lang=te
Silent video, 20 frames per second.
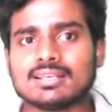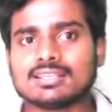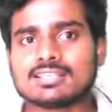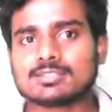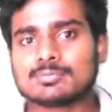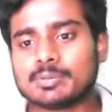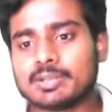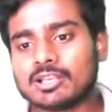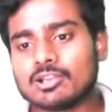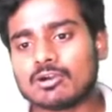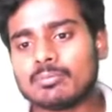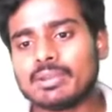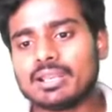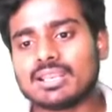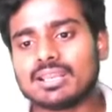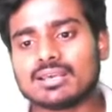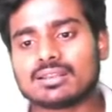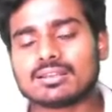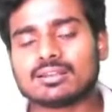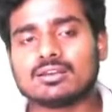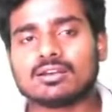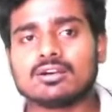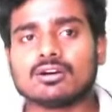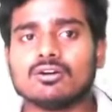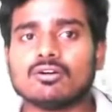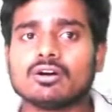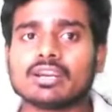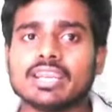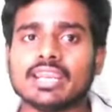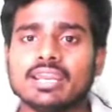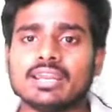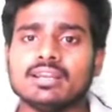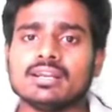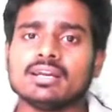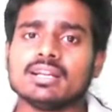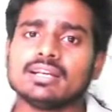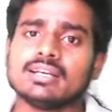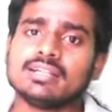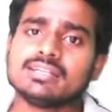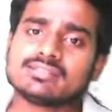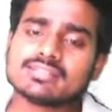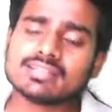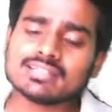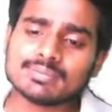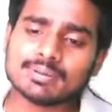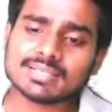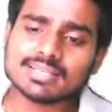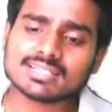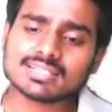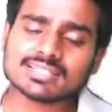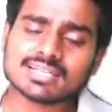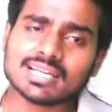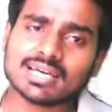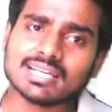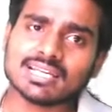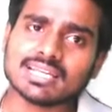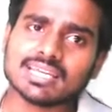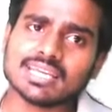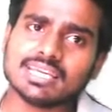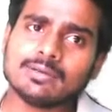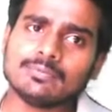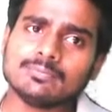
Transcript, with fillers: స్పీడోమీటర్ ఓకే డిస్టెన్స్ మెజర్ చేయడానికి